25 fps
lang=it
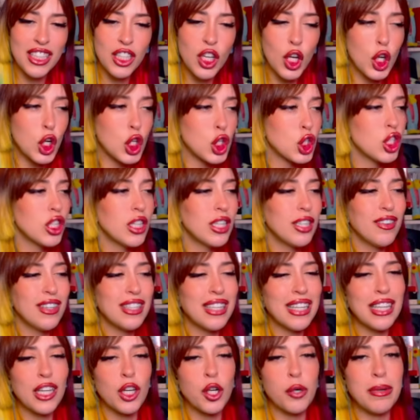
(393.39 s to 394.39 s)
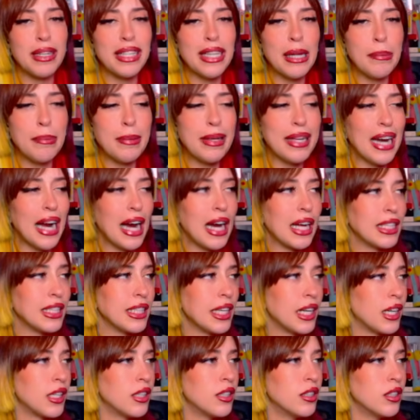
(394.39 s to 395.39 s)
loro, sono diventati come dei
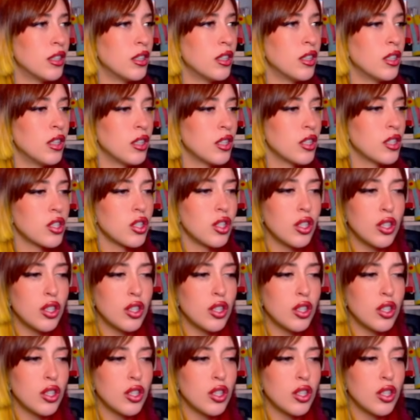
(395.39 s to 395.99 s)
piragna! Sono